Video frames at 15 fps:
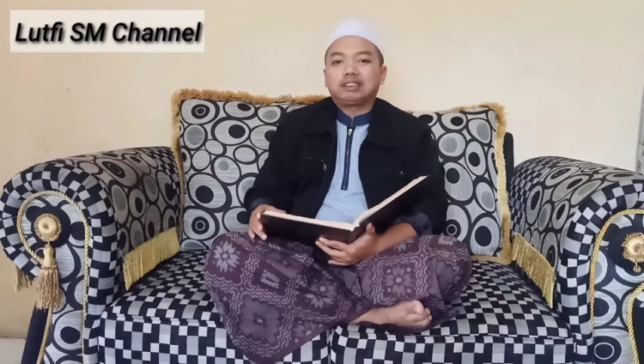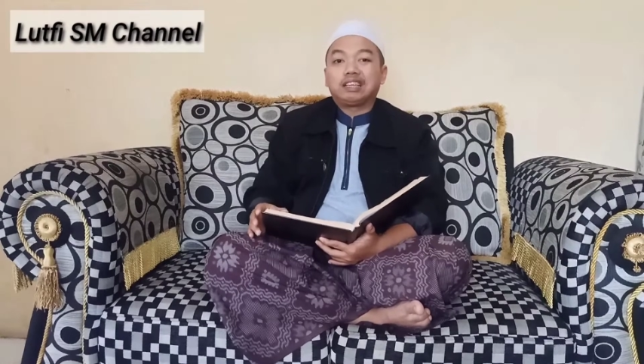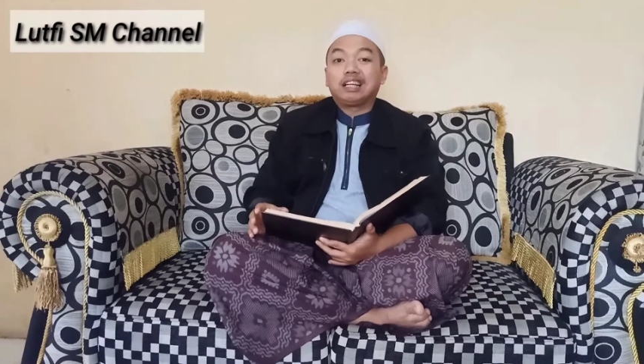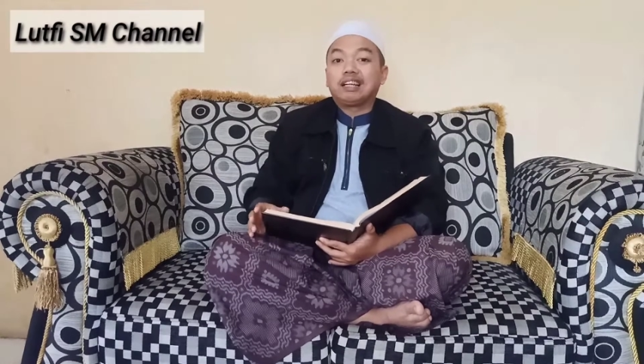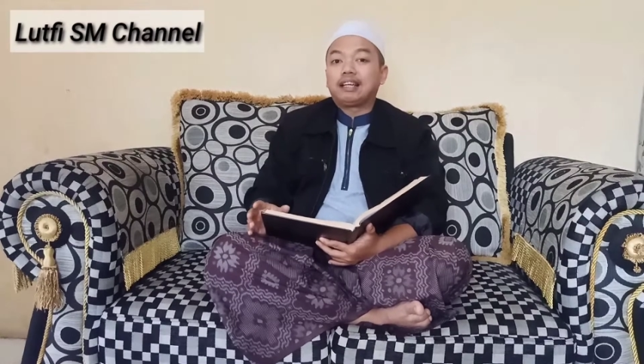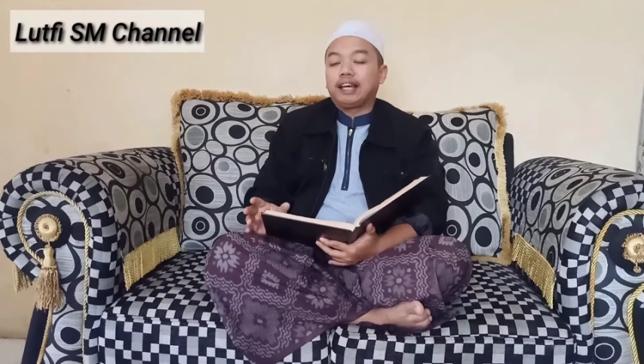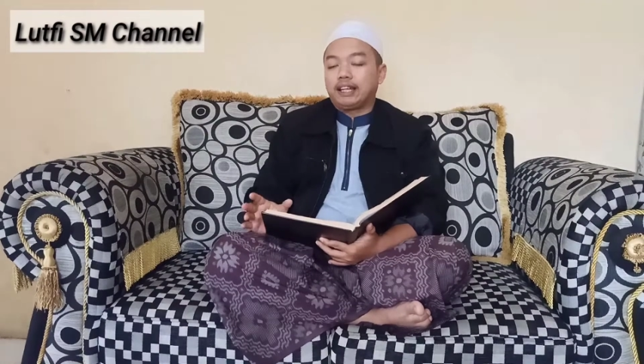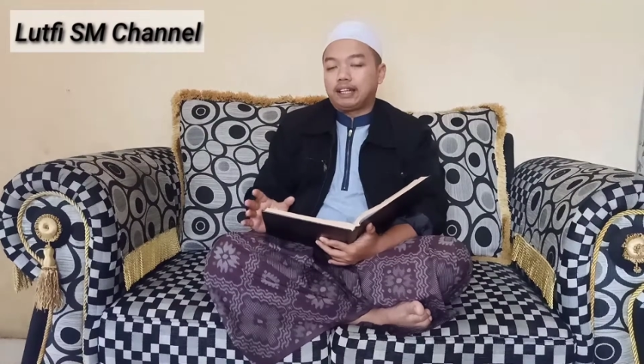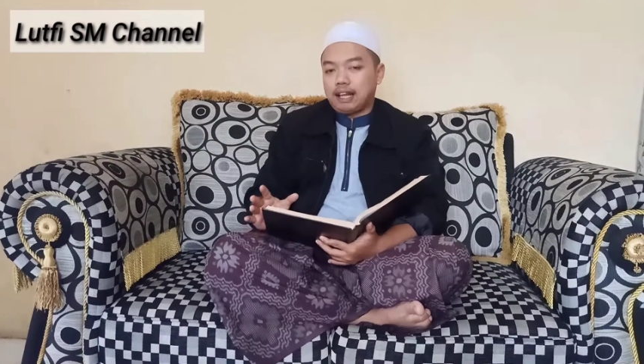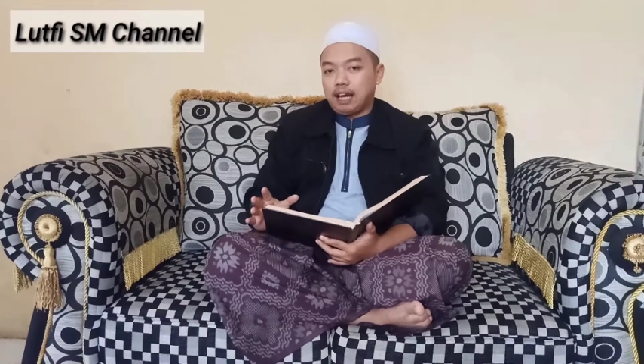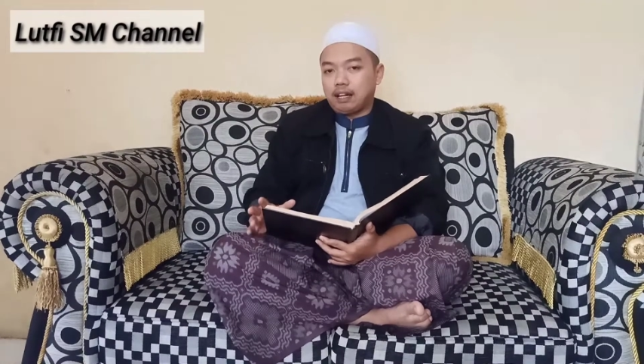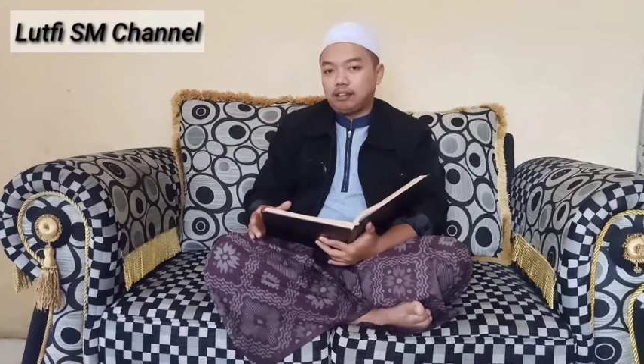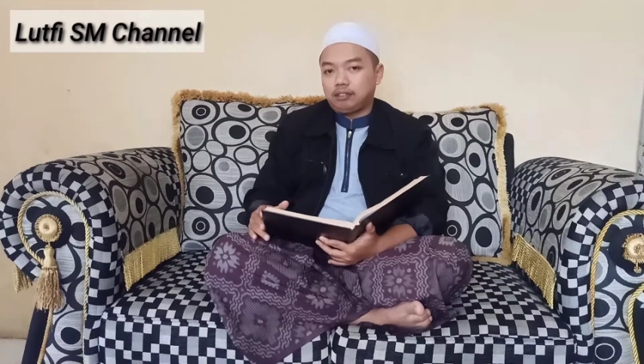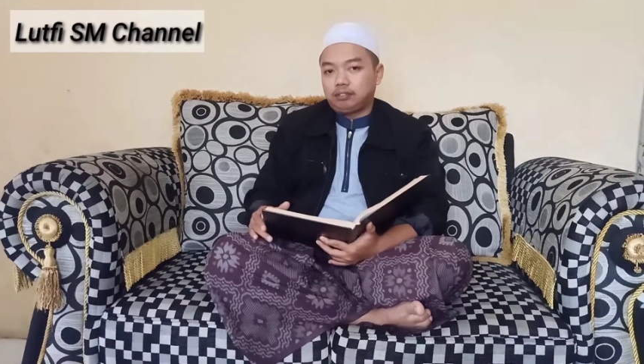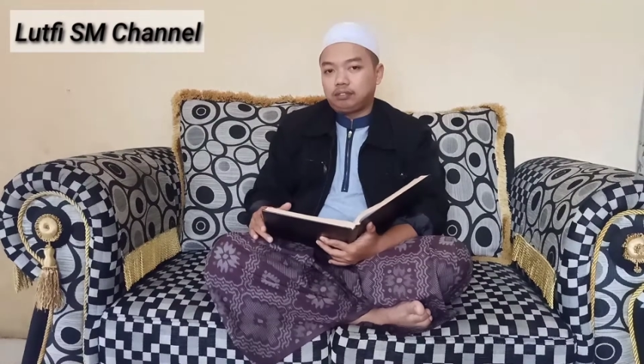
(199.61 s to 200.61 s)

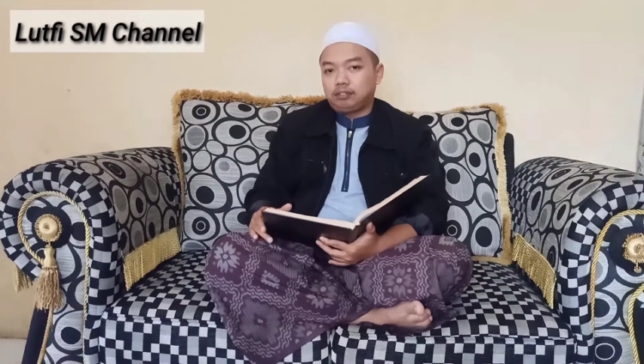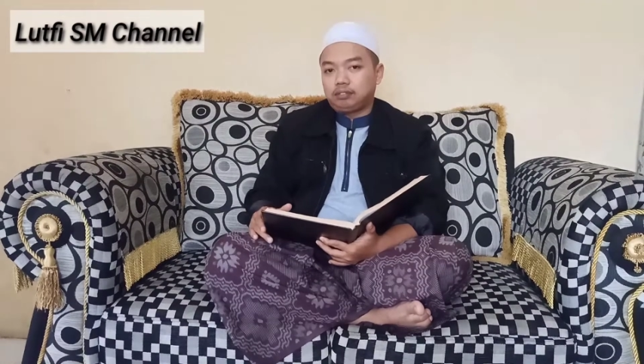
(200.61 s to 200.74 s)
terlena